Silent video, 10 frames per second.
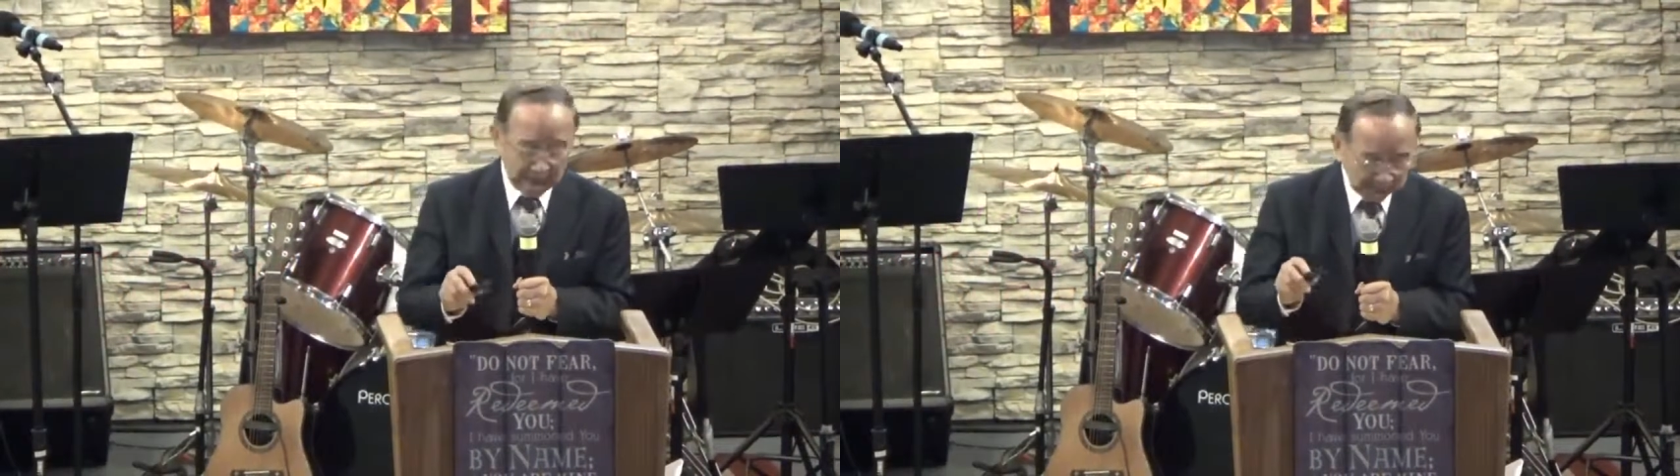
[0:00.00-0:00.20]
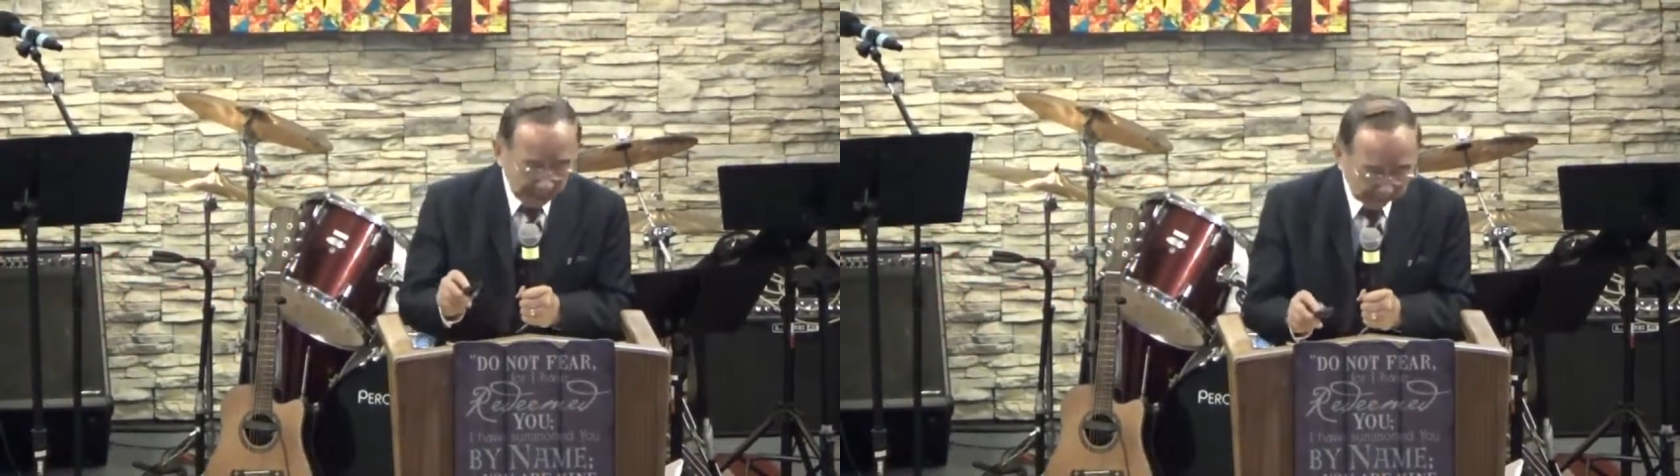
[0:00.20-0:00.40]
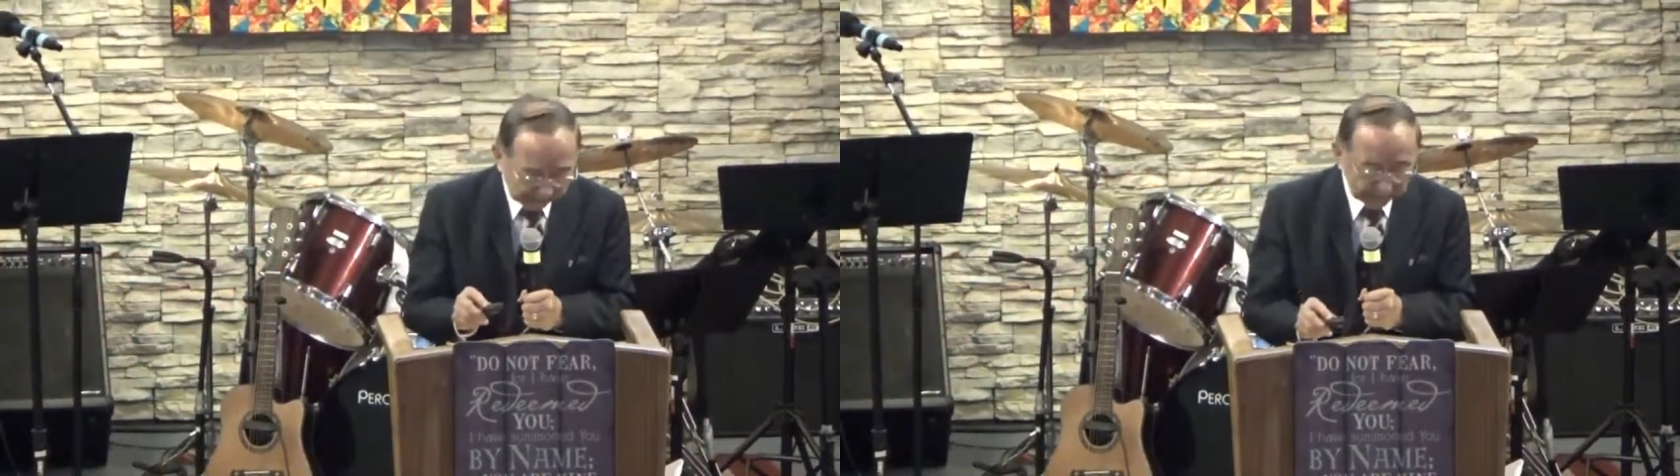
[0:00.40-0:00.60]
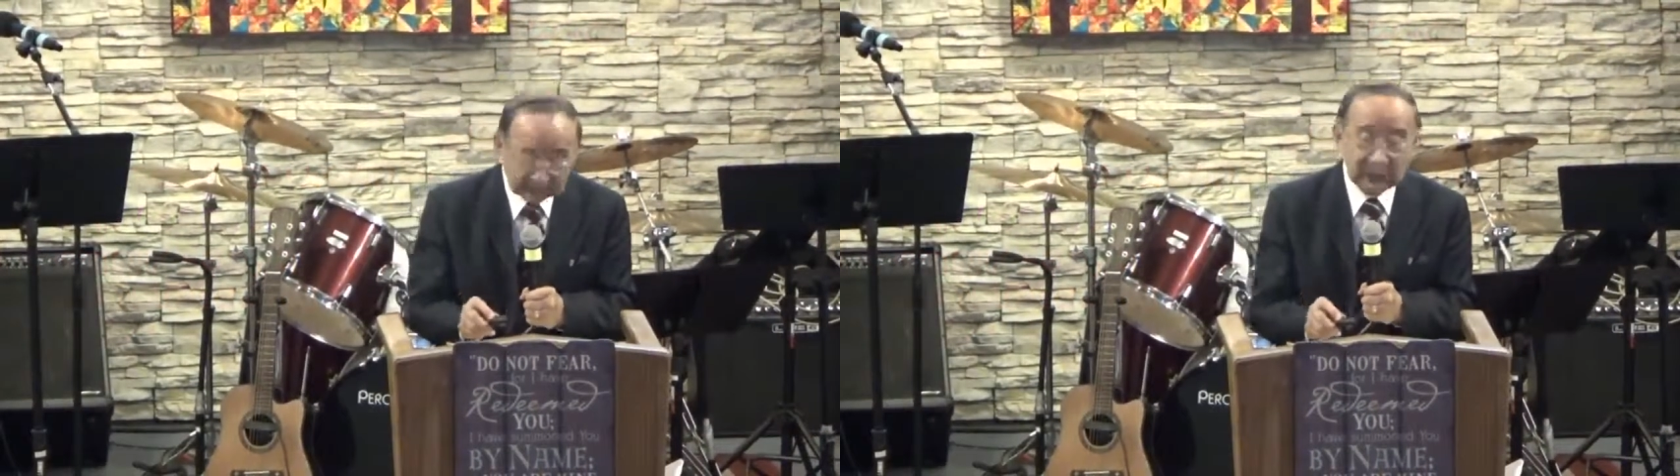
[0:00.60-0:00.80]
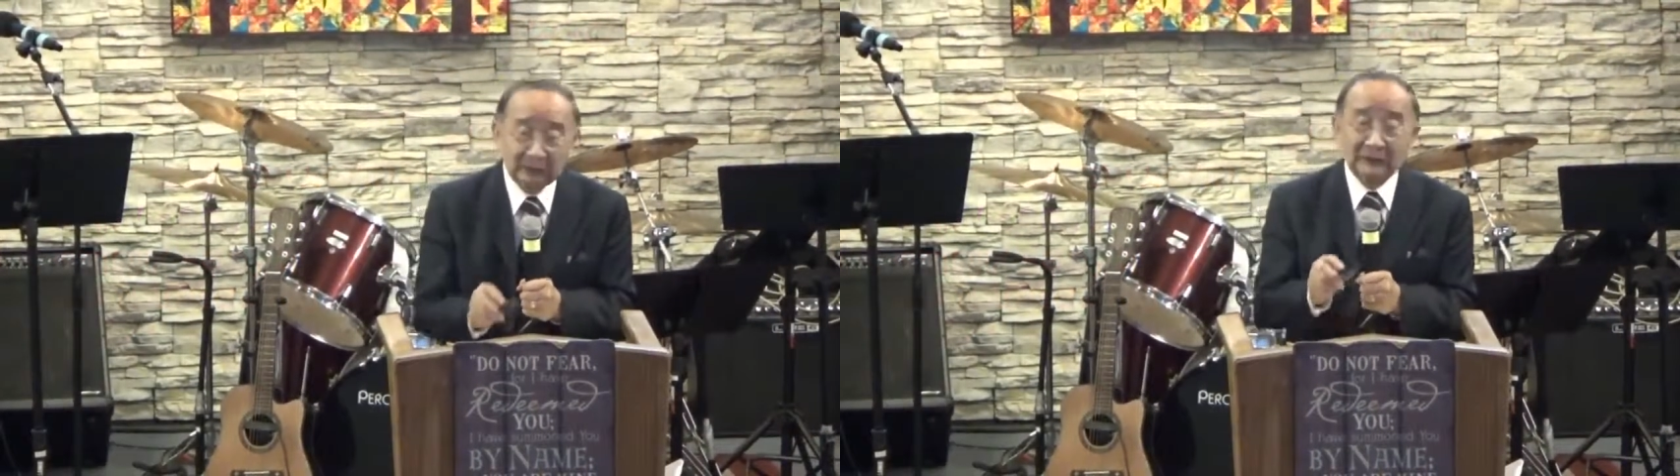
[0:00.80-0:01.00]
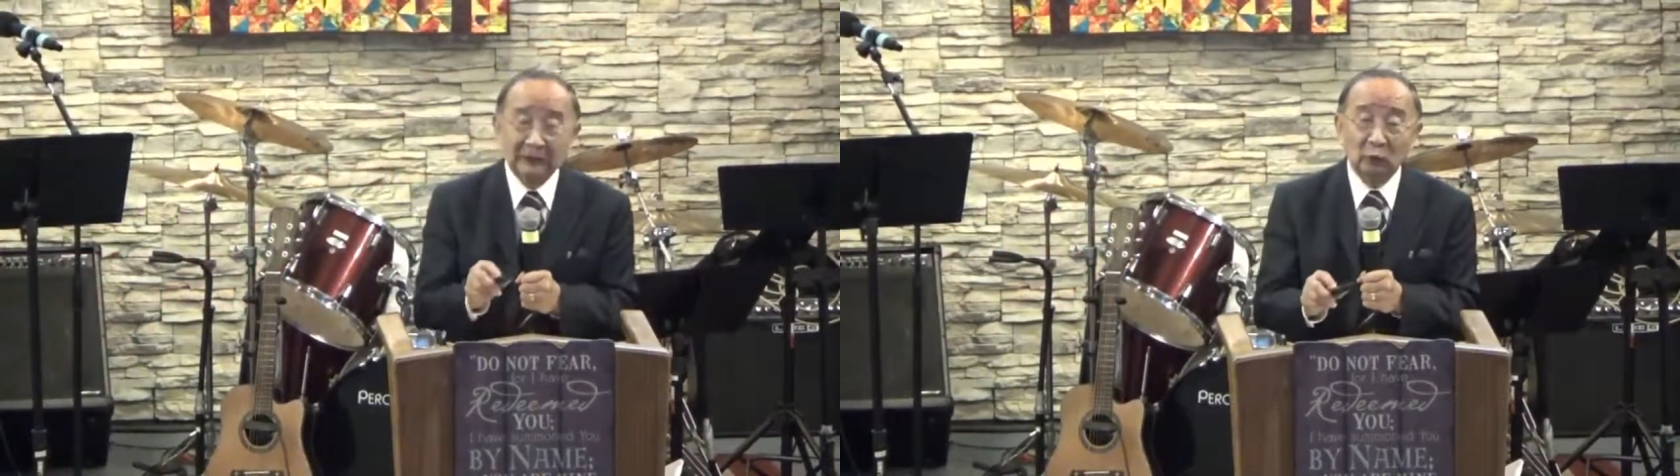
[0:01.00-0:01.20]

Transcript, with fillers: 到底上帝的